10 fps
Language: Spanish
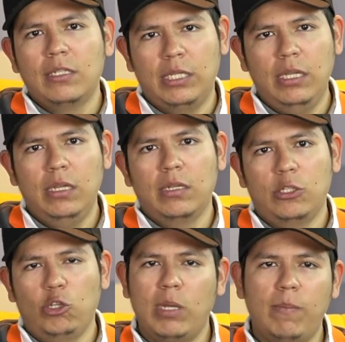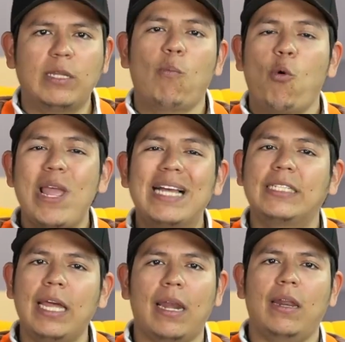¿Sí? Yo siempre digo, voy a
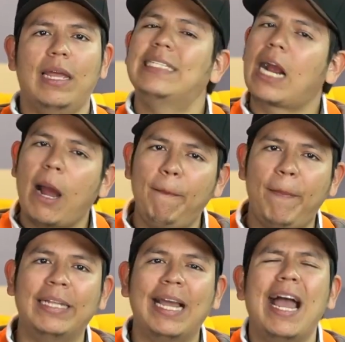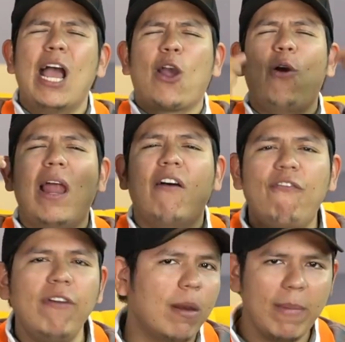hacer esa campaña con la
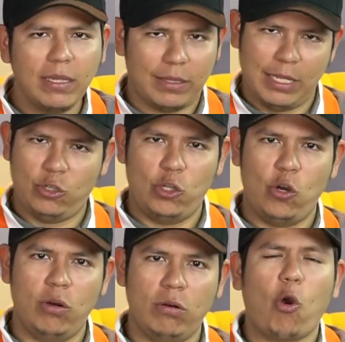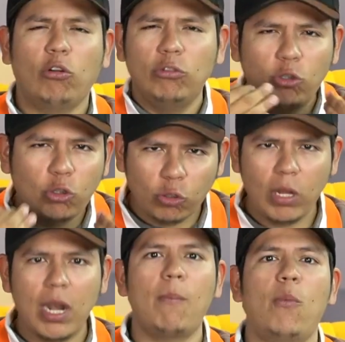firme intención, con
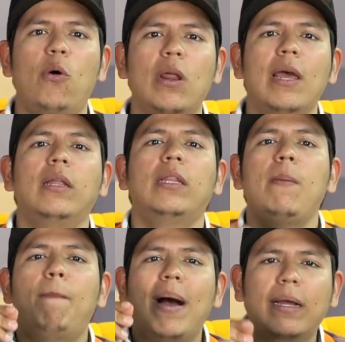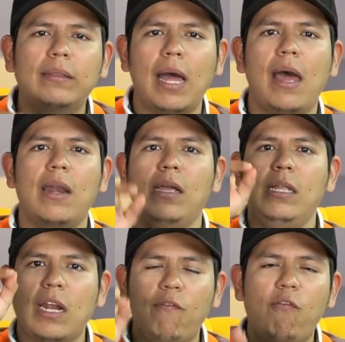todo el amor de impactar
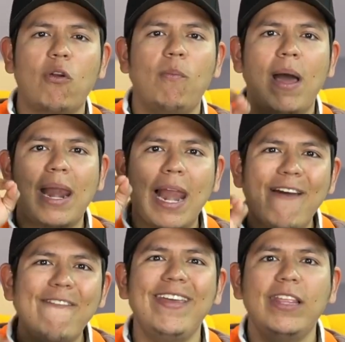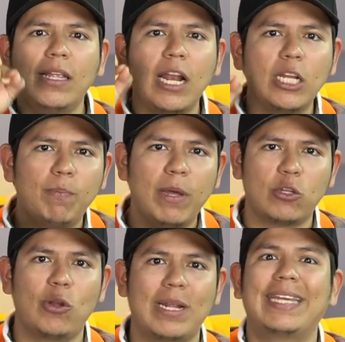y transformar la vida de las
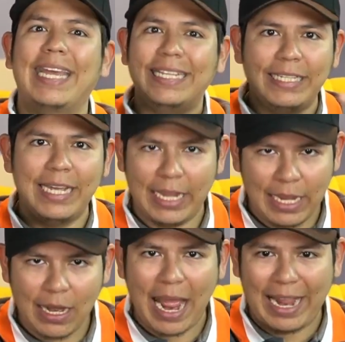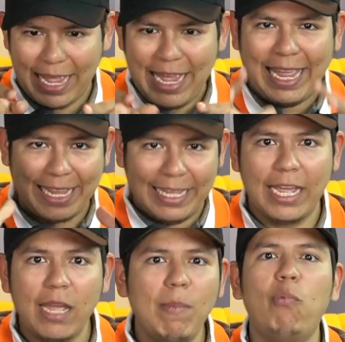personas que lleguen, a, que
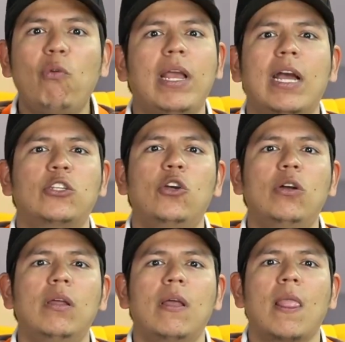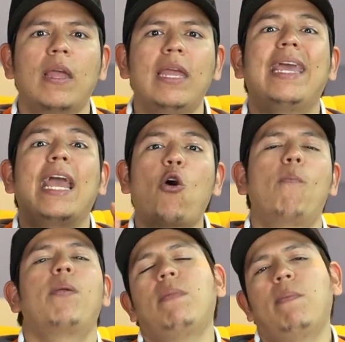lleguen mi publicación y que
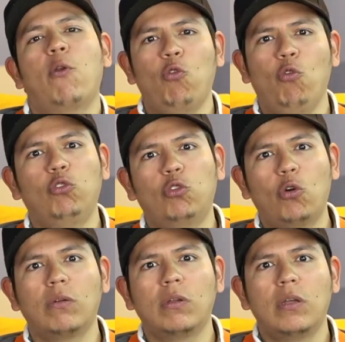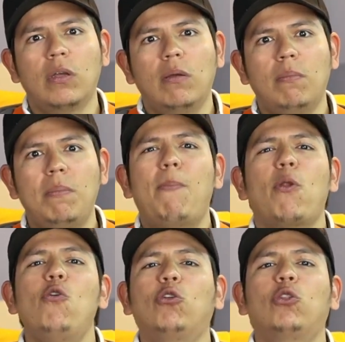compren mi producto. Mi
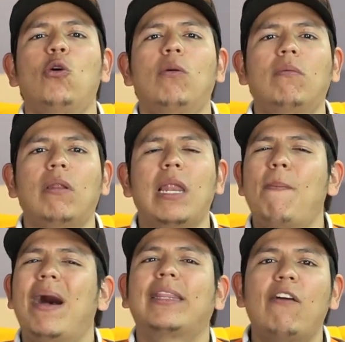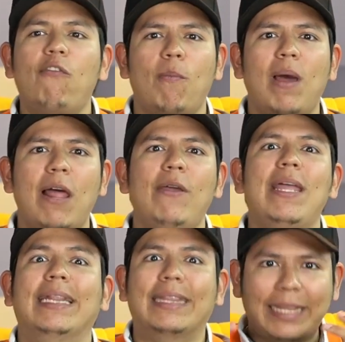producto les va a transformar la
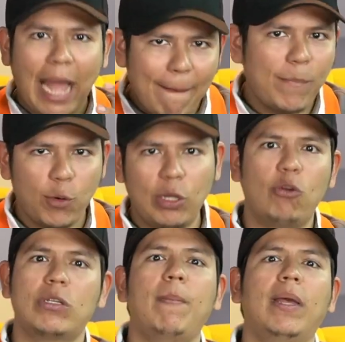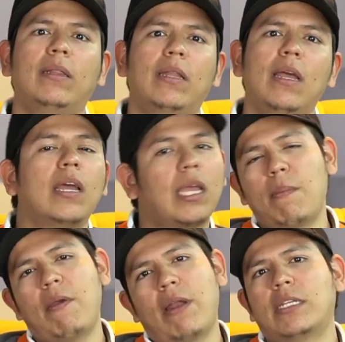vida tan poderosamente
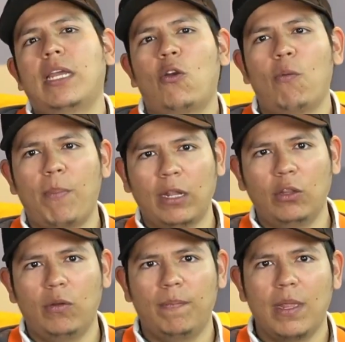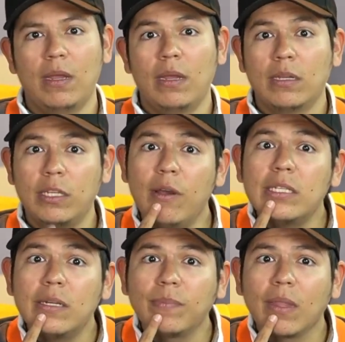que me van a seguir comprando. ¿Sí
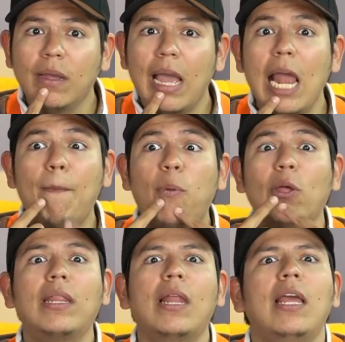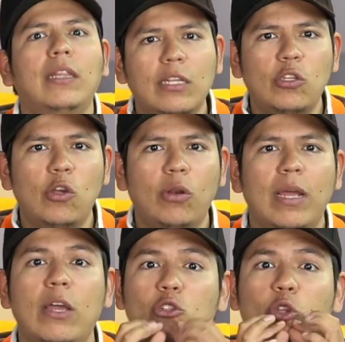ves? El poder de la intención.
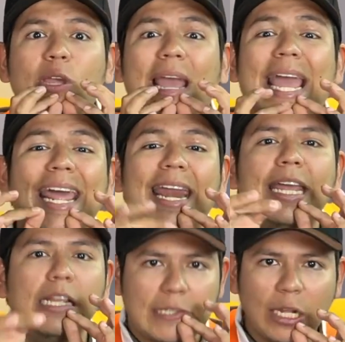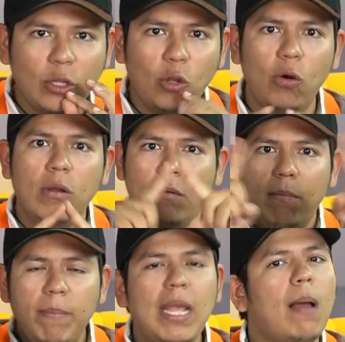Estoy energizando
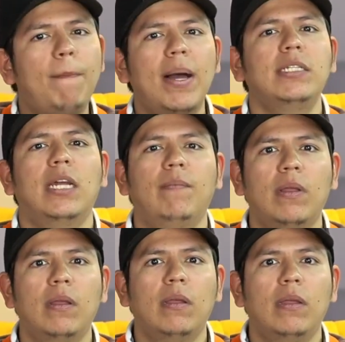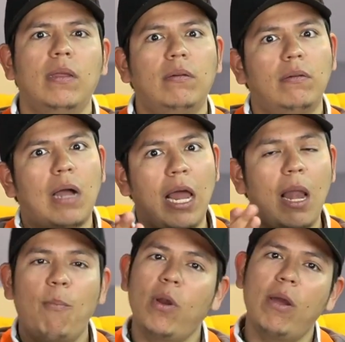mi campaña. Haz
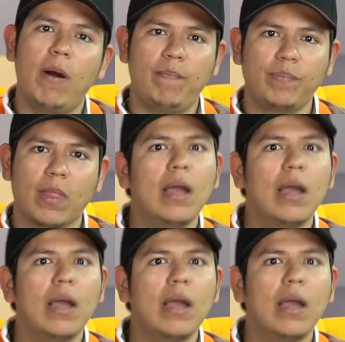la prueba.